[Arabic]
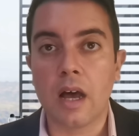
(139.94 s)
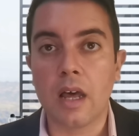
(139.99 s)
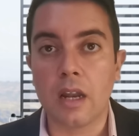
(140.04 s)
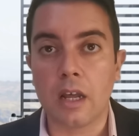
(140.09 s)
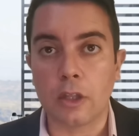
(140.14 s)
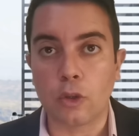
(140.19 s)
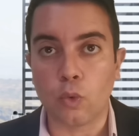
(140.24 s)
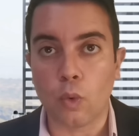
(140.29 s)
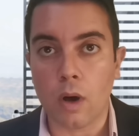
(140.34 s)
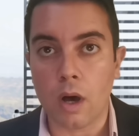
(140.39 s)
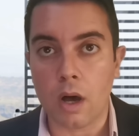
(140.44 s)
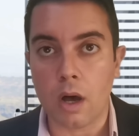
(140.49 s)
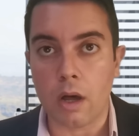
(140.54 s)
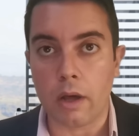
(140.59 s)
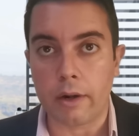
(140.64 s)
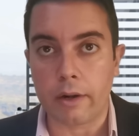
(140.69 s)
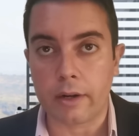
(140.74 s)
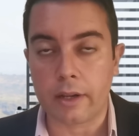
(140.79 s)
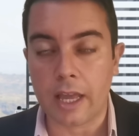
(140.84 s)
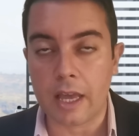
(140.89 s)

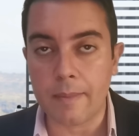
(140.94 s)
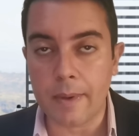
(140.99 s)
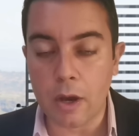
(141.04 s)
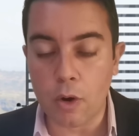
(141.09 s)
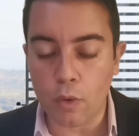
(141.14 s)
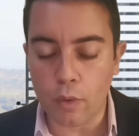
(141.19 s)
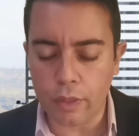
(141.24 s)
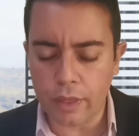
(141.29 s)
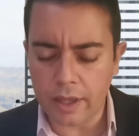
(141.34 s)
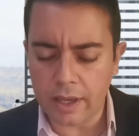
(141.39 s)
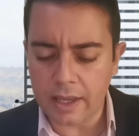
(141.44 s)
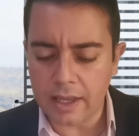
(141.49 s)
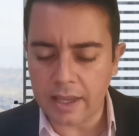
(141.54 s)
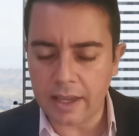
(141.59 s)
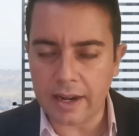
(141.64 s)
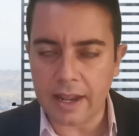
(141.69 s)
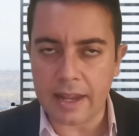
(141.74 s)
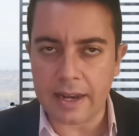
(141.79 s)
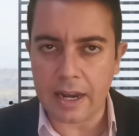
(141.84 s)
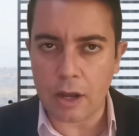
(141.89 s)
الأدوار كما
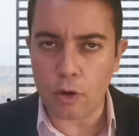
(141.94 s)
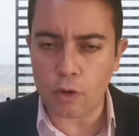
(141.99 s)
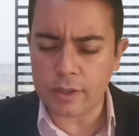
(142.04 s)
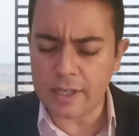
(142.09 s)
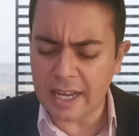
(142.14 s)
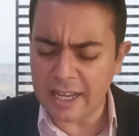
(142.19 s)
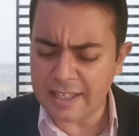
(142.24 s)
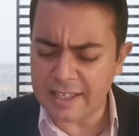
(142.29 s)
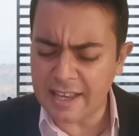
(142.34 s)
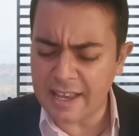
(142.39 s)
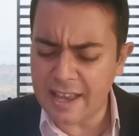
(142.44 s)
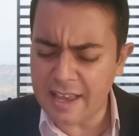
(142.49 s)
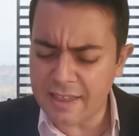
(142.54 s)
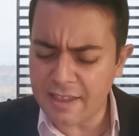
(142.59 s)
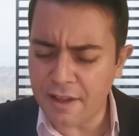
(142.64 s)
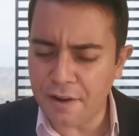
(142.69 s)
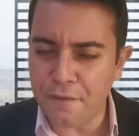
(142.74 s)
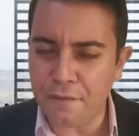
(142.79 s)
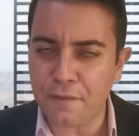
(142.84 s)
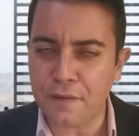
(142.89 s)
أذكر أنه تحت
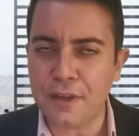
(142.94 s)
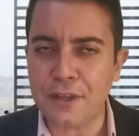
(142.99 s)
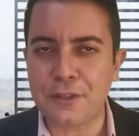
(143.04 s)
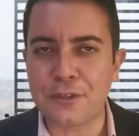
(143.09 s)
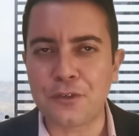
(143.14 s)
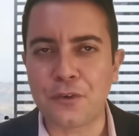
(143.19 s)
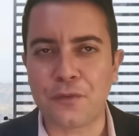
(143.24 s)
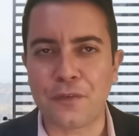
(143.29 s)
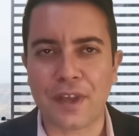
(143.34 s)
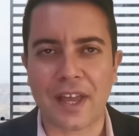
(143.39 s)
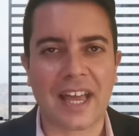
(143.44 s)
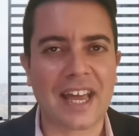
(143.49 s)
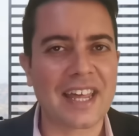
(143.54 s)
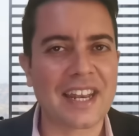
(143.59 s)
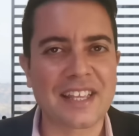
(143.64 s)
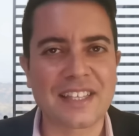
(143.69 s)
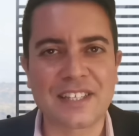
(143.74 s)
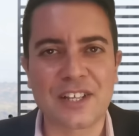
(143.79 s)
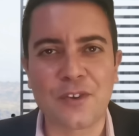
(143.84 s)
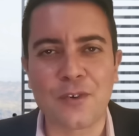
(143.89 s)
هذا الفيديو في
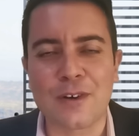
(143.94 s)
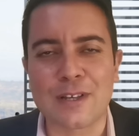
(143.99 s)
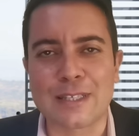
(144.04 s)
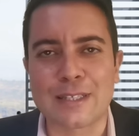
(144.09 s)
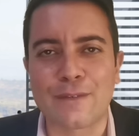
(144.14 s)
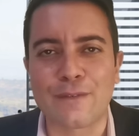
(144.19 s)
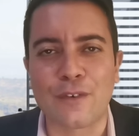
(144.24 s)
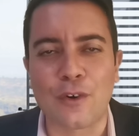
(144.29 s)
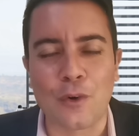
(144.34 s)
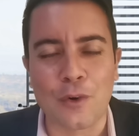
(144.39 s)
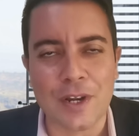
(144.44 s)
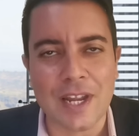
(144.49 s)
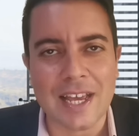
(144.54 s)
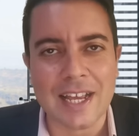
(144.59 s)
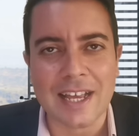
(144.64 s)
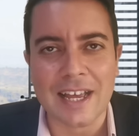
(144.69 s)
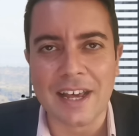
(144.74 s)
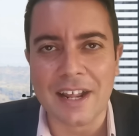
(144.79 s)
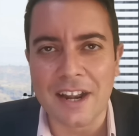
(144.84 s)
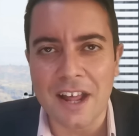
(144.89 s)
خانة الوصف
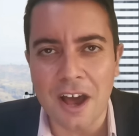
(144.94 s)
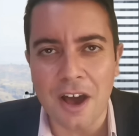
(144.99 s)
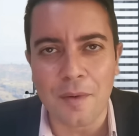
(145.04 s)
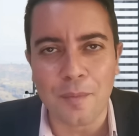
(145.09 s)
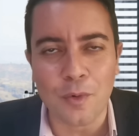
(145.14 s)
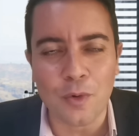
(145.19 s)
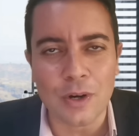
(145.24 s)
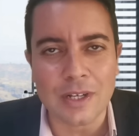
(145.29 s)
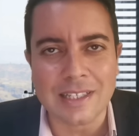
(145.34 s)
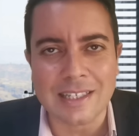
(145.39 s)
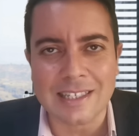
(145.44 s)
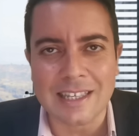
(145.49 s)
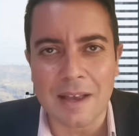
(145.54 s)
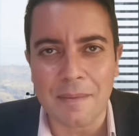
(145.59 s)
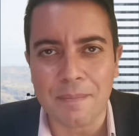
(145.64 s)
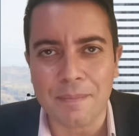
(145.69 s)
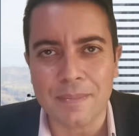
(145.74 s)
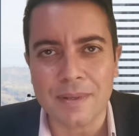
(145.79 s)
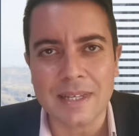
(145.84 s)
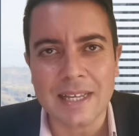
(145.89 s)
هناك رقم
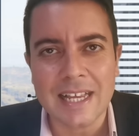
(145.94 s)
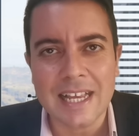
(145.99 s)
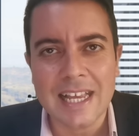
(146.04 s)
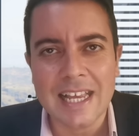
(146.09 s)
واتساب